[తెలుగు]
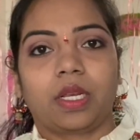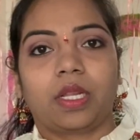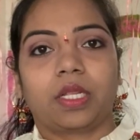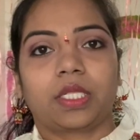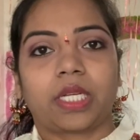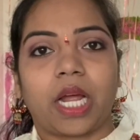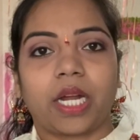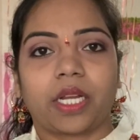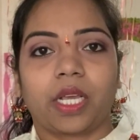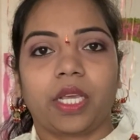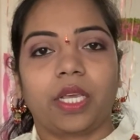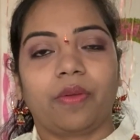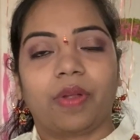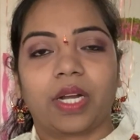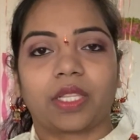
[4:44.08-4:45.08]
స్టార్ట్
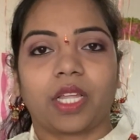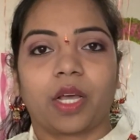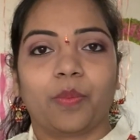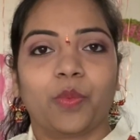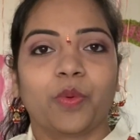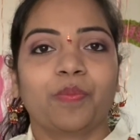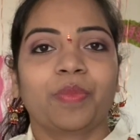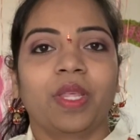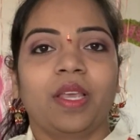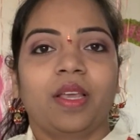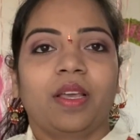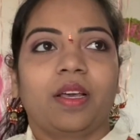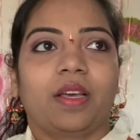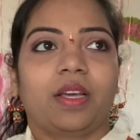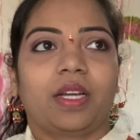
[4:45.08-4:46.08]
అయ్యి వెళ్తాము
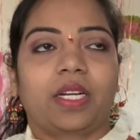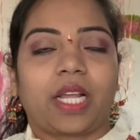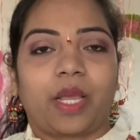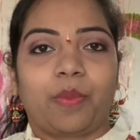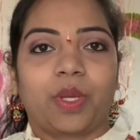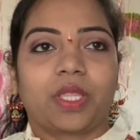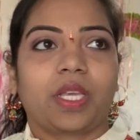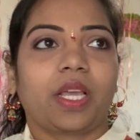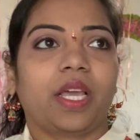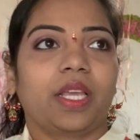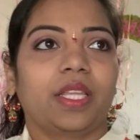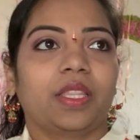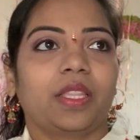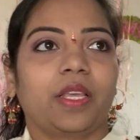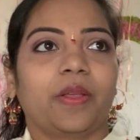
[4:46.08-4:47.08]
టైం అయితే
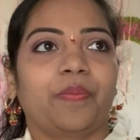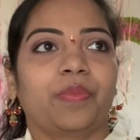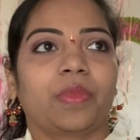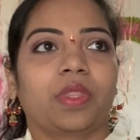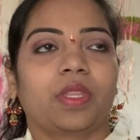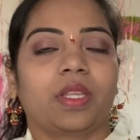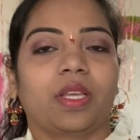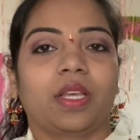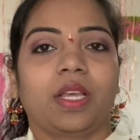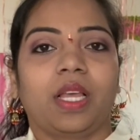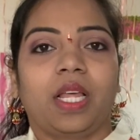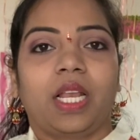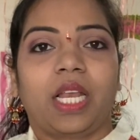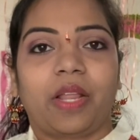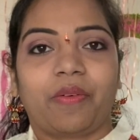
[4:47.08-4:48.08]
అయింది
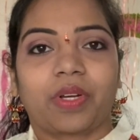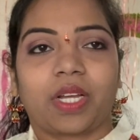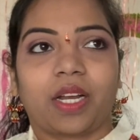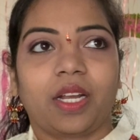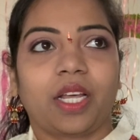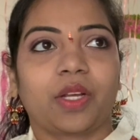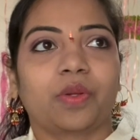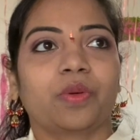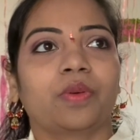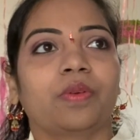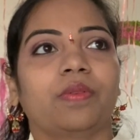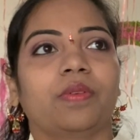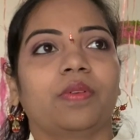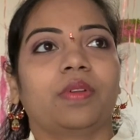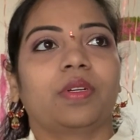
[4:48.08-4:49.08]
లెవెన్ కన్నారు
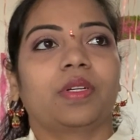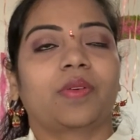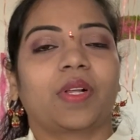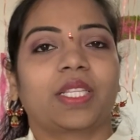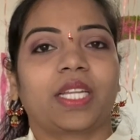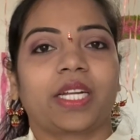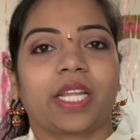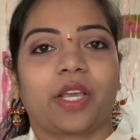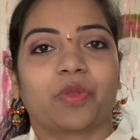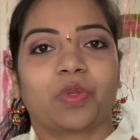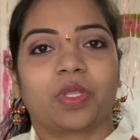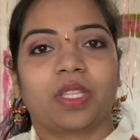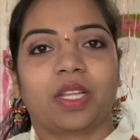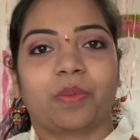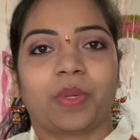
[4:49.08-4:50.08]
ట్వెల్వ్ థర్టీ
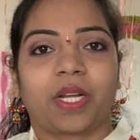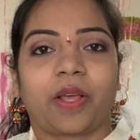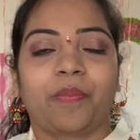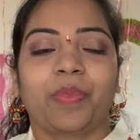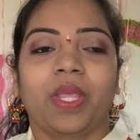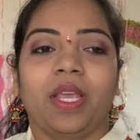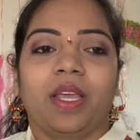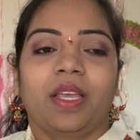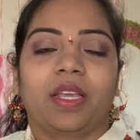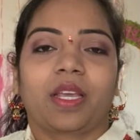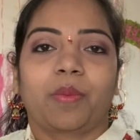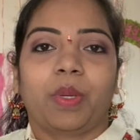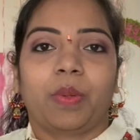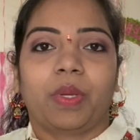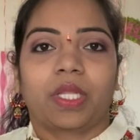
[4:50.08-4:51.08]
అవుతుంది అనమాట
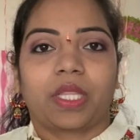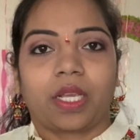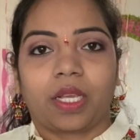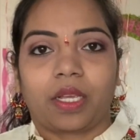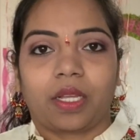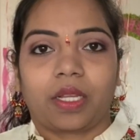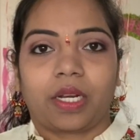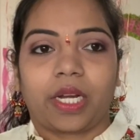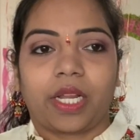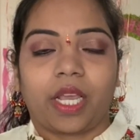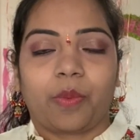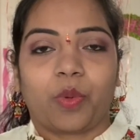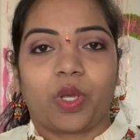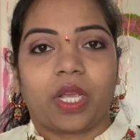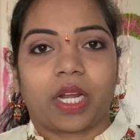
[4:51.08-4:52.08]
ఇంకా మేమైతే రెడీ
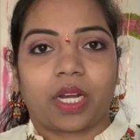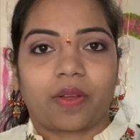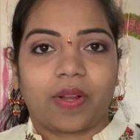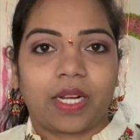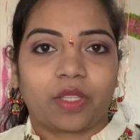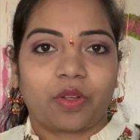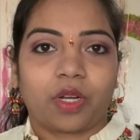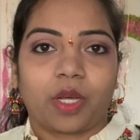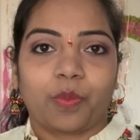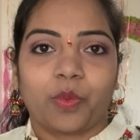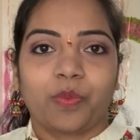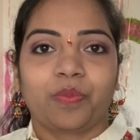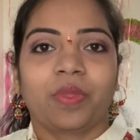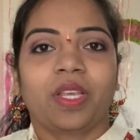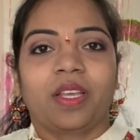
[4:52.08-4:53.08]
అయిపోయి అక్కడికి
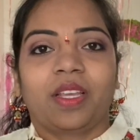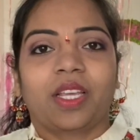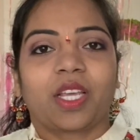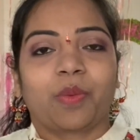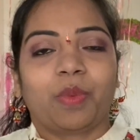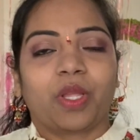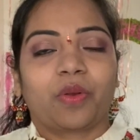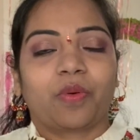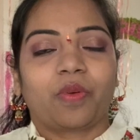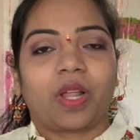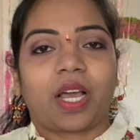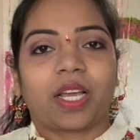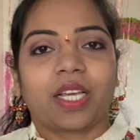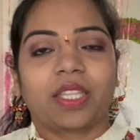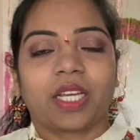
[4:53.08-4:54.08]
వెళ్తున్నాము ఇంకా మీరు
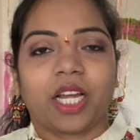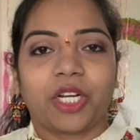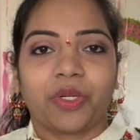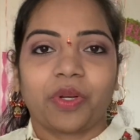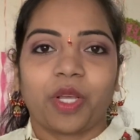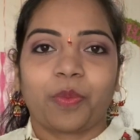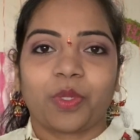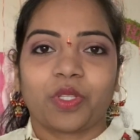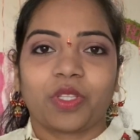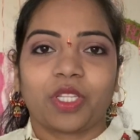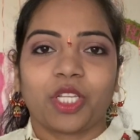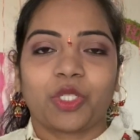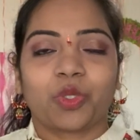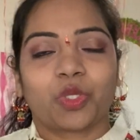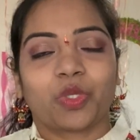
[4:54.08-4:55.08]
లాగైతే కంటిన్యూ
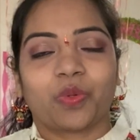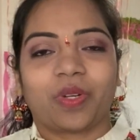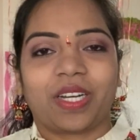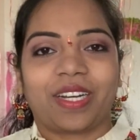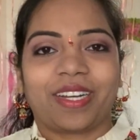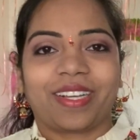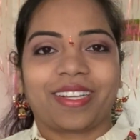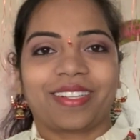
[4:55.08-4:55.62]
అయిపోతుంది చూస్తూ ఉండండి